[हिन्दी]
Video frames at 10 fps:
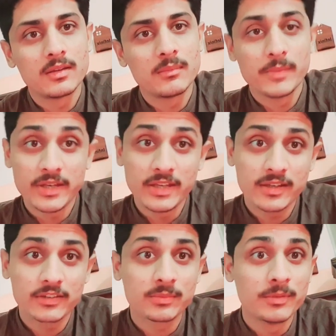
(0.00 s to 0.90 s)
मेरी
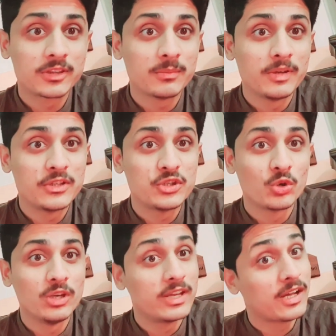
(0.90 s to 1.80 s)
किस्मत में
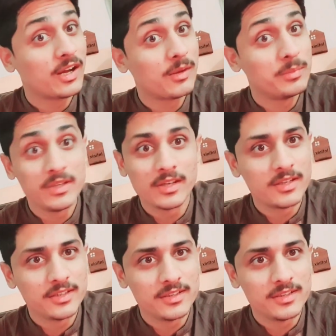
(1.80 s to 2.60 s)
जो लिखा भी नहीं